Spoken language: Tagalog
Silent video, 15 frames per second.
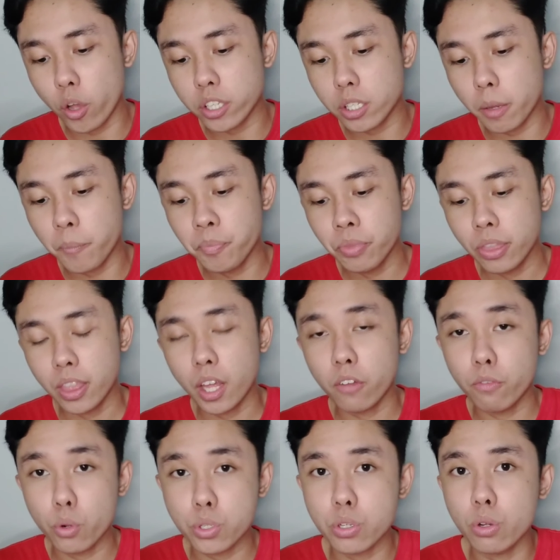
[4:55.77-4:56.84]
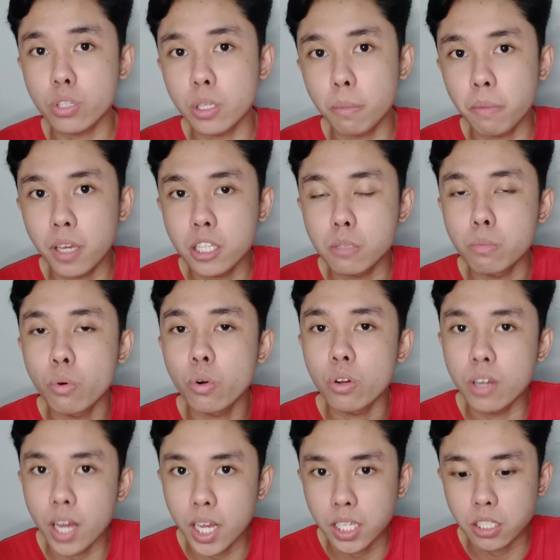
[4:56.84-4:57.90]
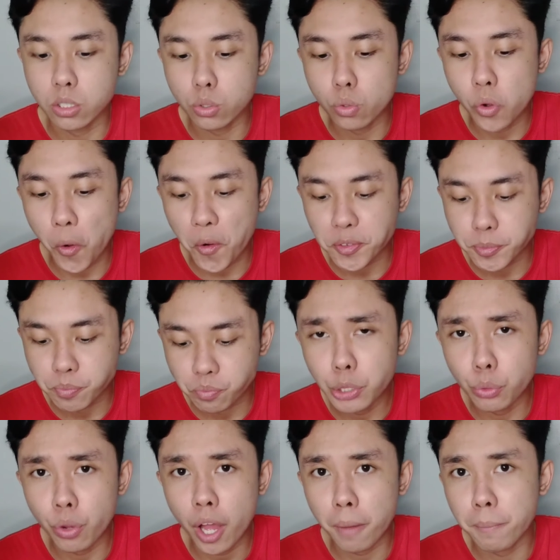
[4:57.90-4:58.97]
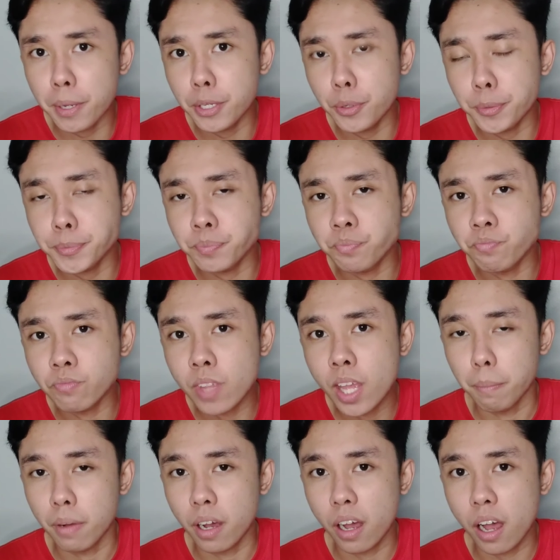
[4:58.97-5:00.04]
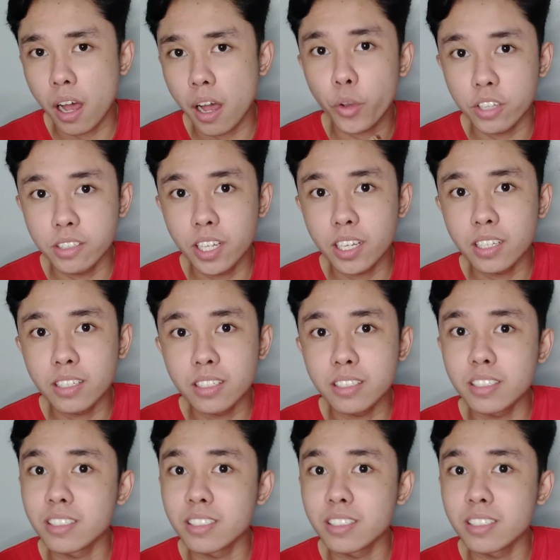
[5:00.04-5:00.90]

Kasi nag-post ako sa Facebook guys kung ano nga ba yung mga pwedeng